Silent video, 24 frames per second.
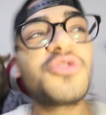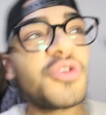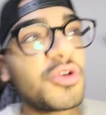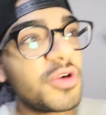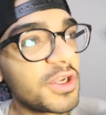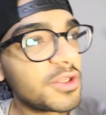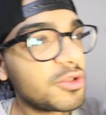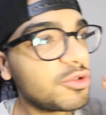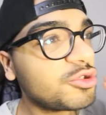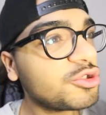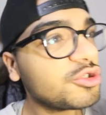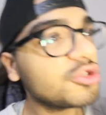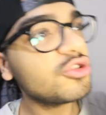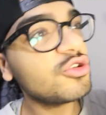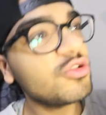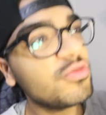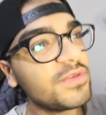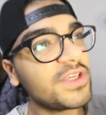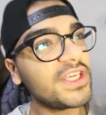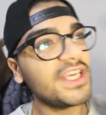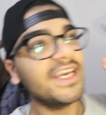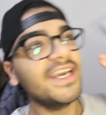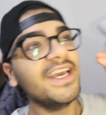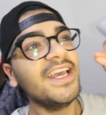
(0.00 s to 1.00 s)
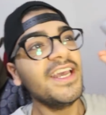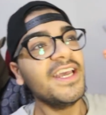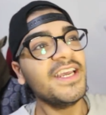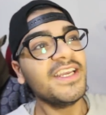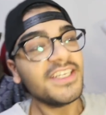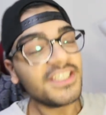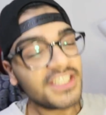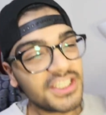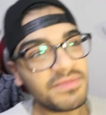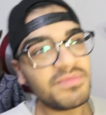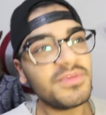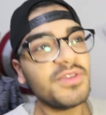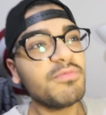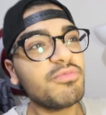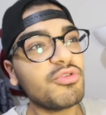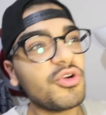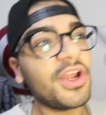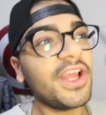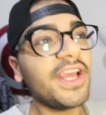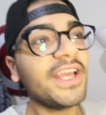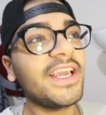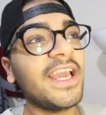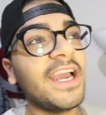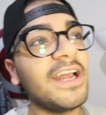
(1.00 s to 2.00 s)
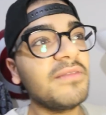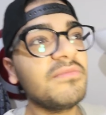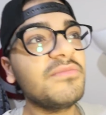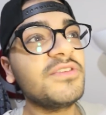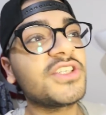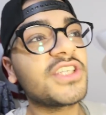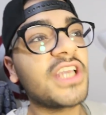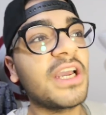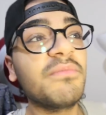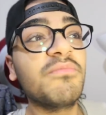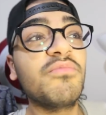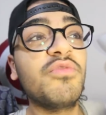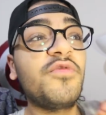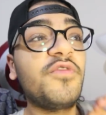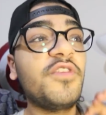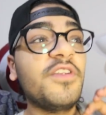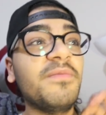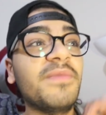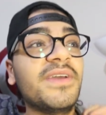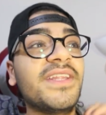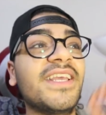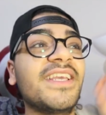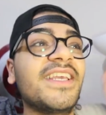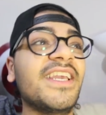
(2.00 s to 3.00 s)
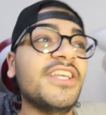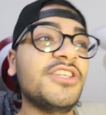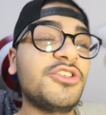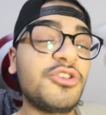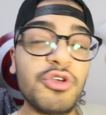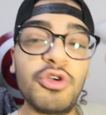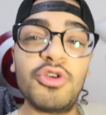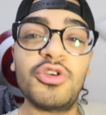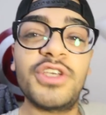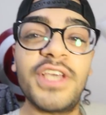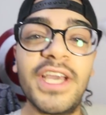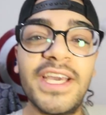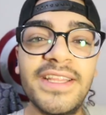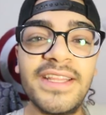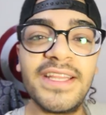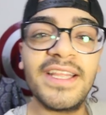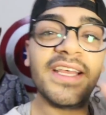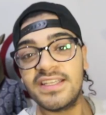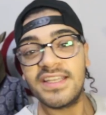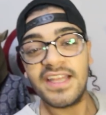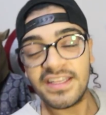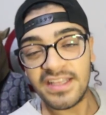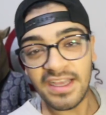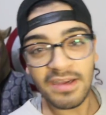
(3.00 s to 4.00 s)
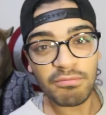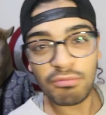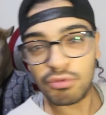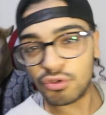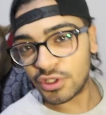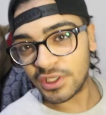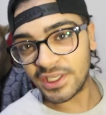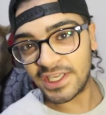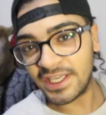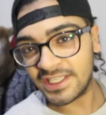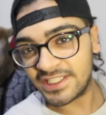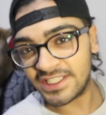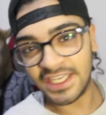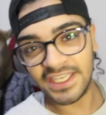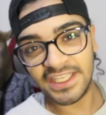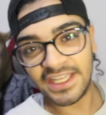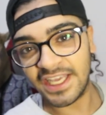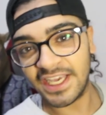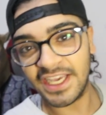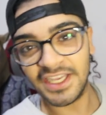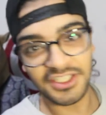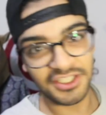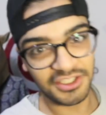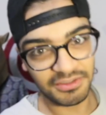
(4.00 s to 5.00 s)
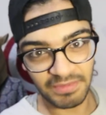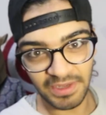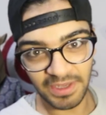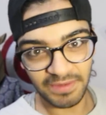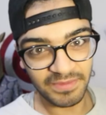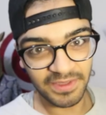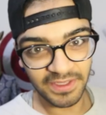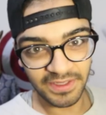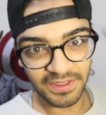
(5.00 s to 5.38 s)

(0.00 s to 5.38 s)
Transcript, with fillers: Sonra düşündüm ki şimdi buraya gelmişken bu filme de geçiyorken neden burada geceyi de geçirmeyim